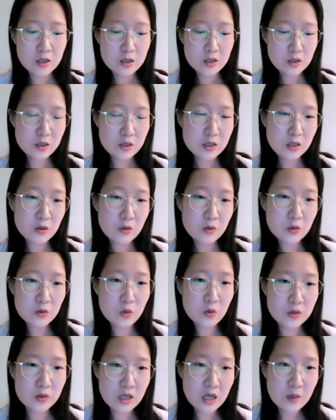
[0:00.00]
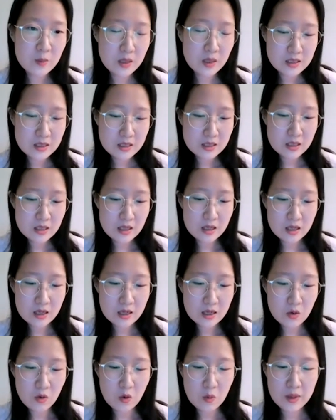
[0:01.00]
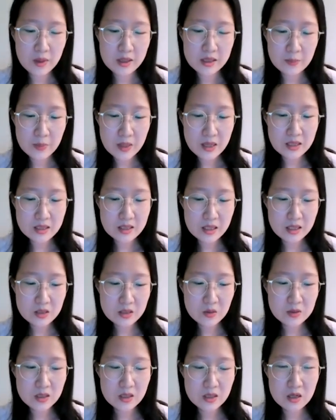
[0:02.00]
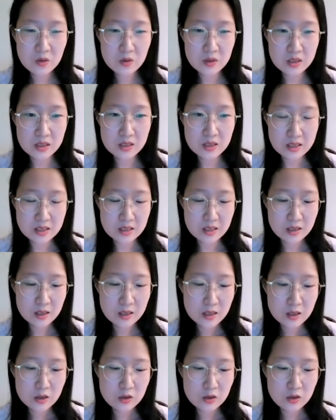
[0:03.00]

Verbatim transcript: 첫째로 동남아시아가 얼마나 빠르게 성장하고 있는지,